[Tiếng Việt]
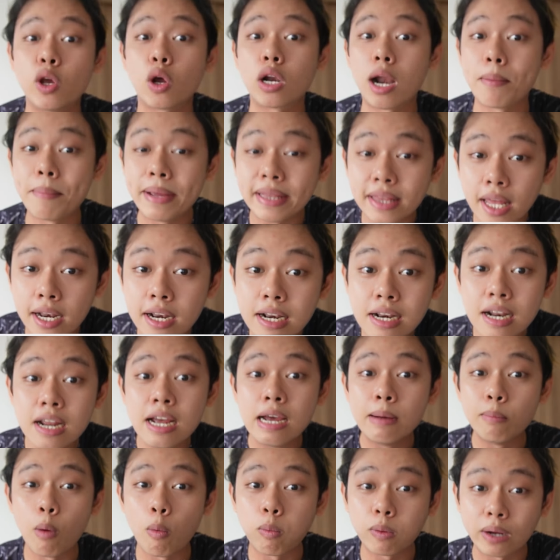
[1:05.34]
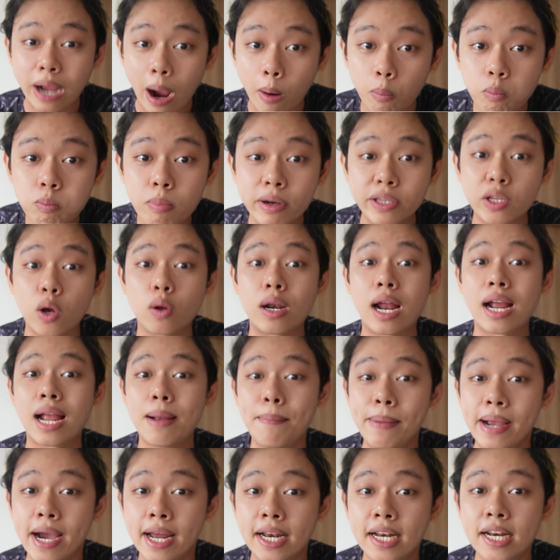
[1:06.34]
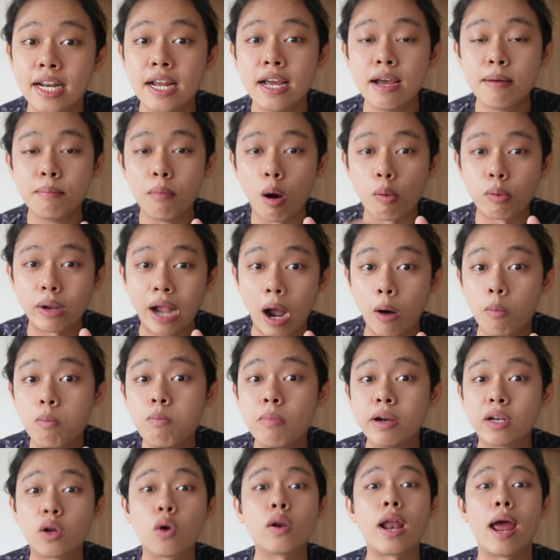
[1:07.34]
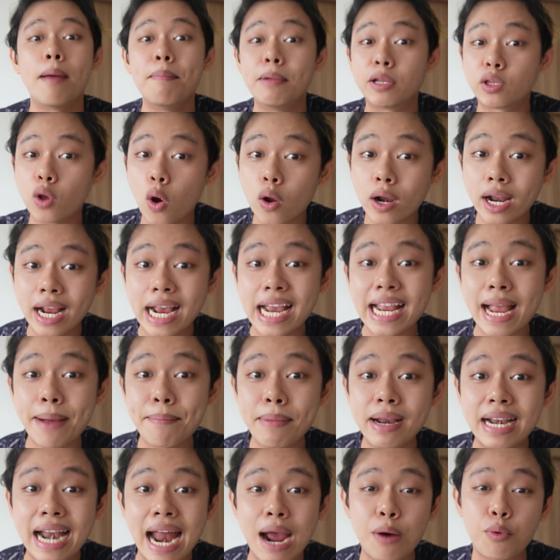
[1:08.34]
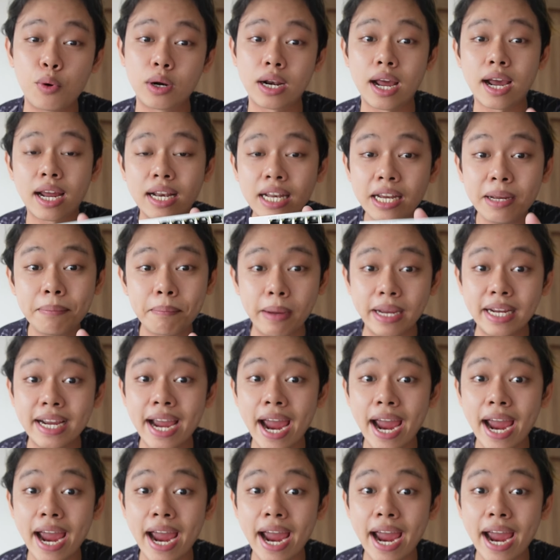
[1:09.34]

cho ra máy tính một cổng mình cho ra cái máy in một cổng mình có thể mình cho ra cái camera hoặc là các thiết bị